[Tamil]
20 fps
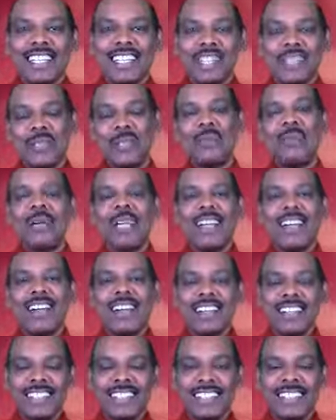இன்னும் பல
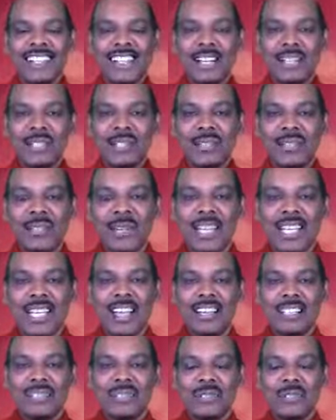ஆண்டுகள் ஆண்டோருடைய
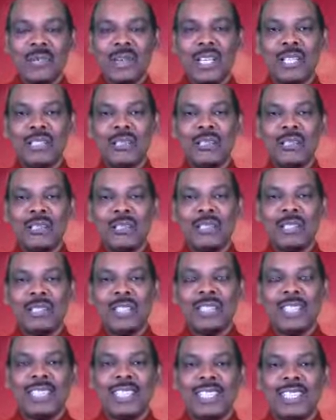ஆசிர்வாதத்தோடு
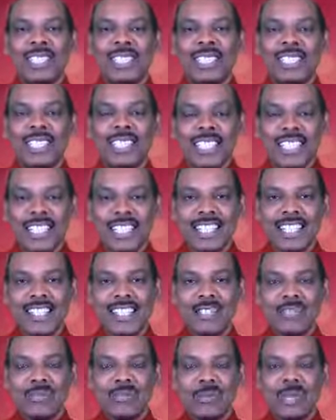
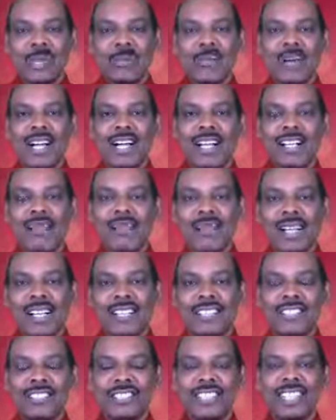நீங்கள் சுகமாக
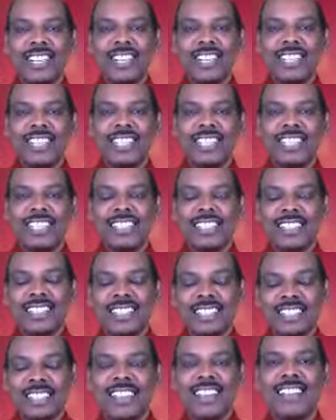மகிழ்ச்சியாக
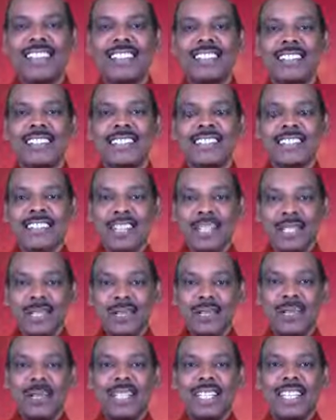நன்றாக இருக்க
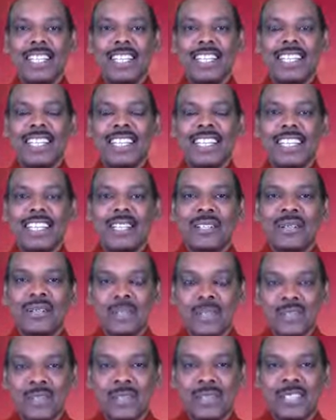வேண்டும்
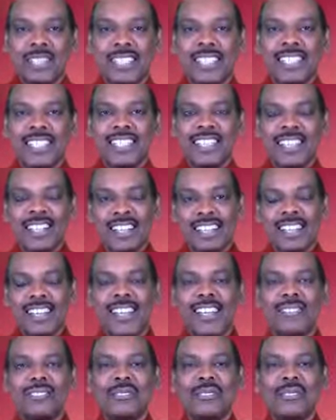குடும்பத்திலே சகல
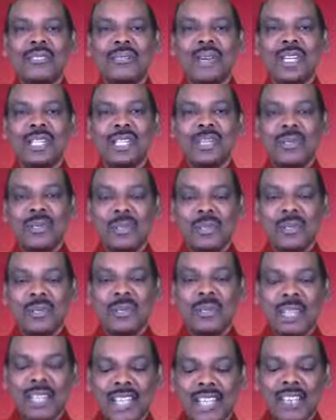
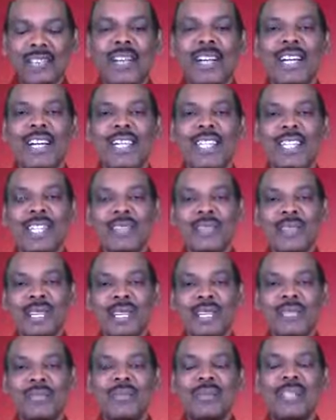ஆசீர்வாதங்களோடும் நிறைவாக இருக்க
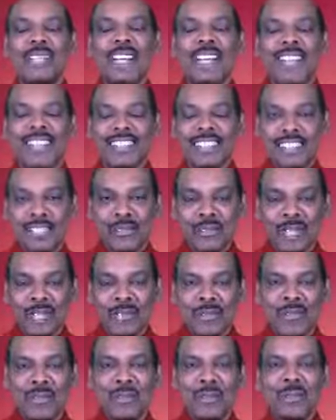வேண்டும் அது எங்களுடைய
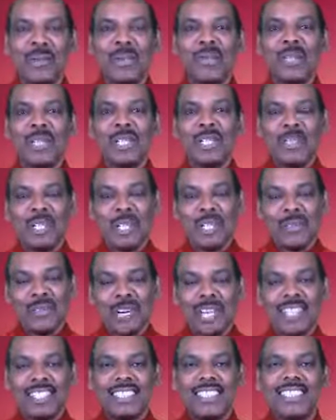விருப்பம் எங்களுடைய
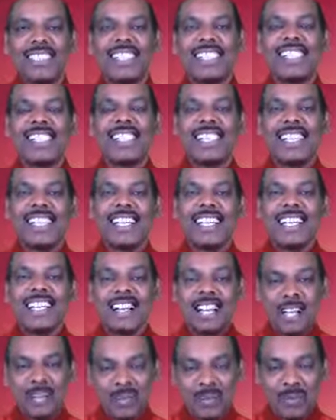வாழ்த்துக்கள்
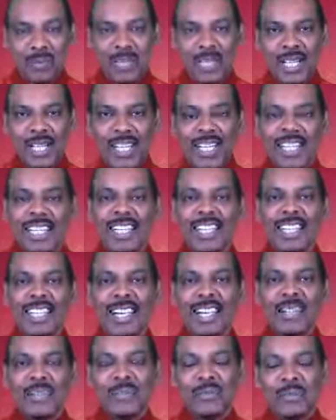ஆகவே முதல்ல
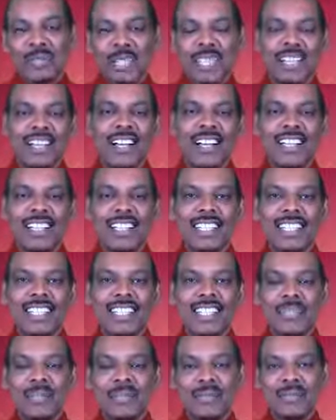நான் உங்களுக்காக
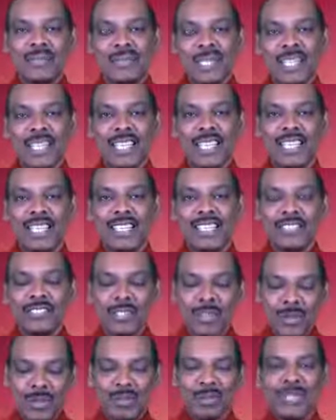ஒரு சிறிய
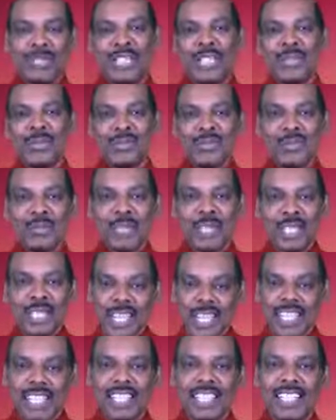ஜெபம் செய்ய
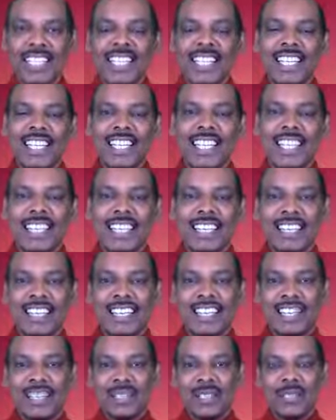விரும்புகிறேன்
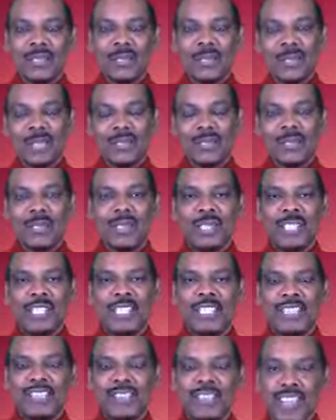பரிசுத்த
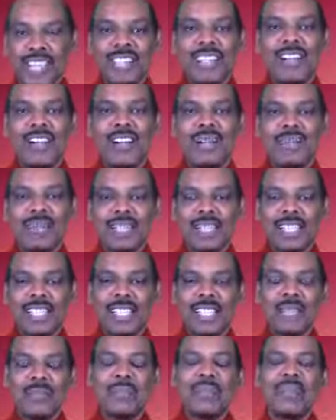
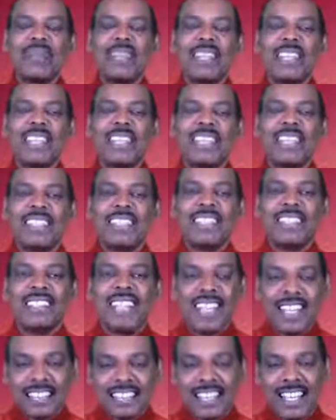வேதாகமத்திலே
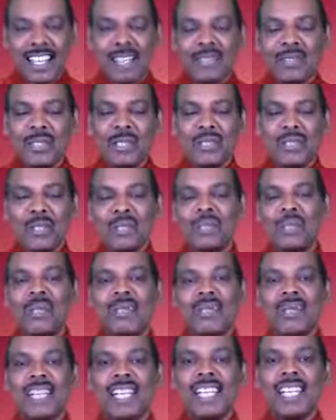ஏசையாவின்
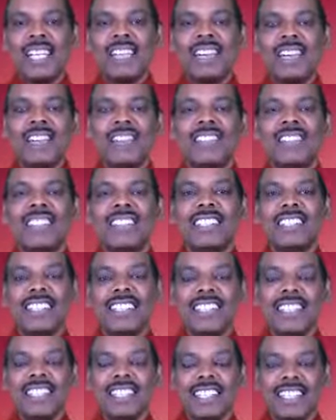திருநூலிலே அறுபத்தி
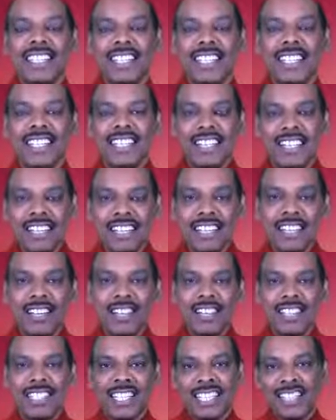
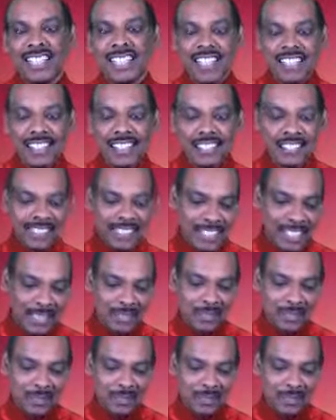ரெண்டாவது அதிகாரத்திலே